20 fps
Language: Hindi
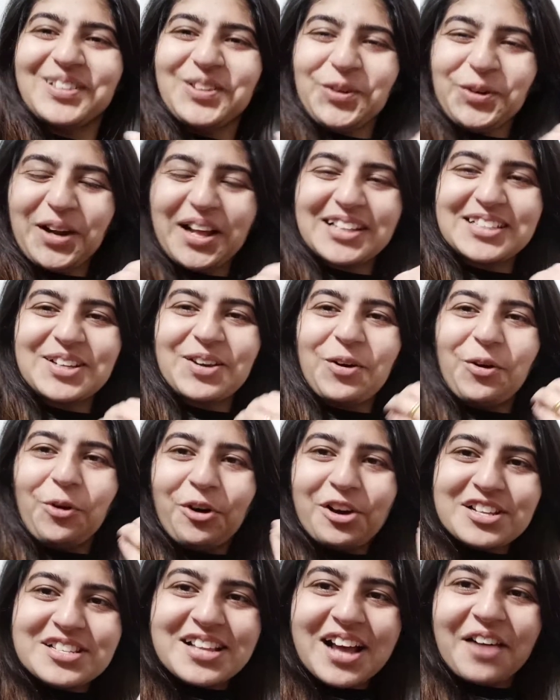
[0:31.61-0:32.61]
थोड़ा सा
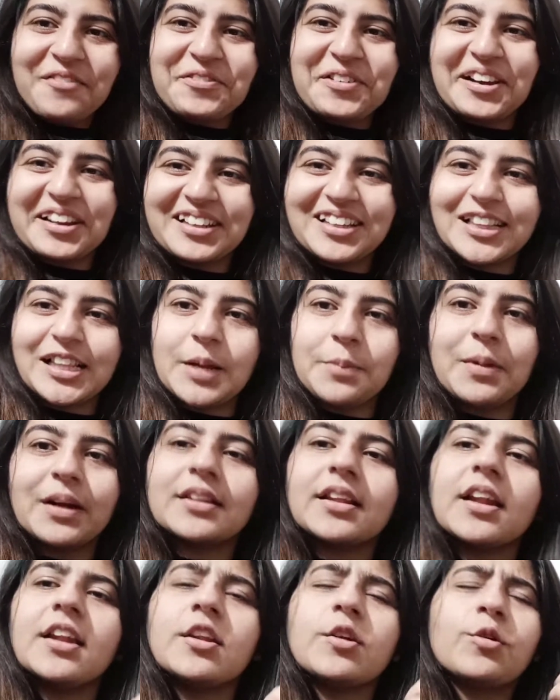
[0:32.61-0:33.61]
और साफ कर देते हैं
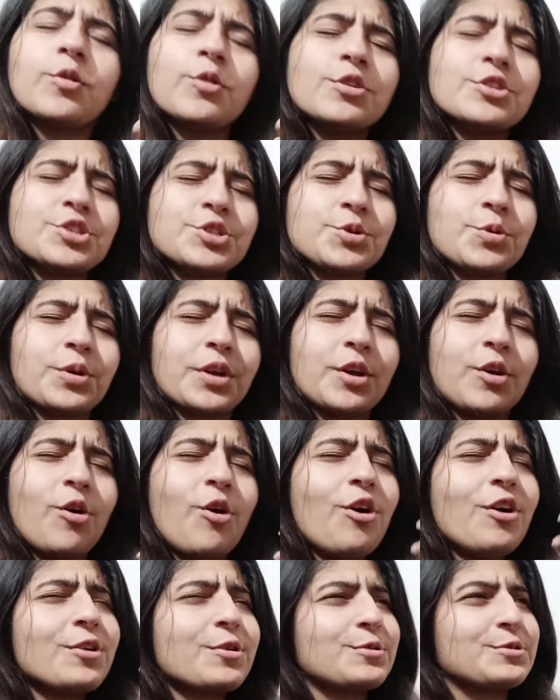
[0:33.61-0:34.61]
माता रानी खुश होके
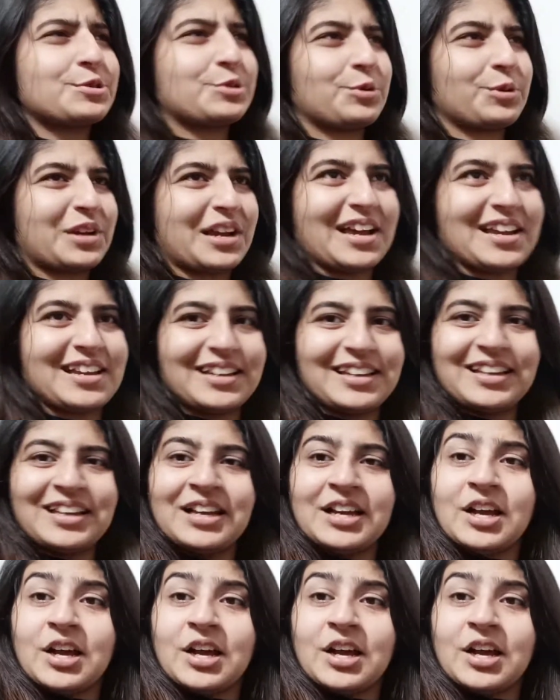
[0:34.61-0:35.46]
और खुश होके आएंगी